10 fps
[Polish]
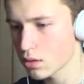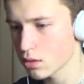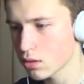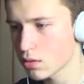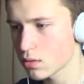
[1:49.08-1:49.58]

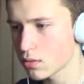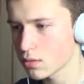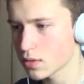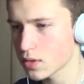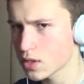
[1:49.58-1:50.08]
tą
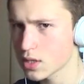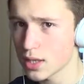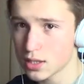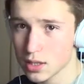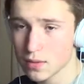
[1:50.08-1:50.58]

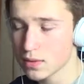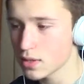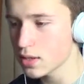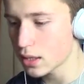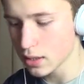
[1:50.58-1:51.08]
skrzyneczkę,
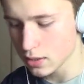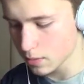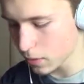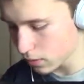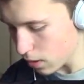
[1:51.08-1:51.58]
więc i tak jest
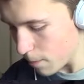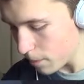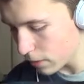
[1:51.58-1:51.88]
spoko.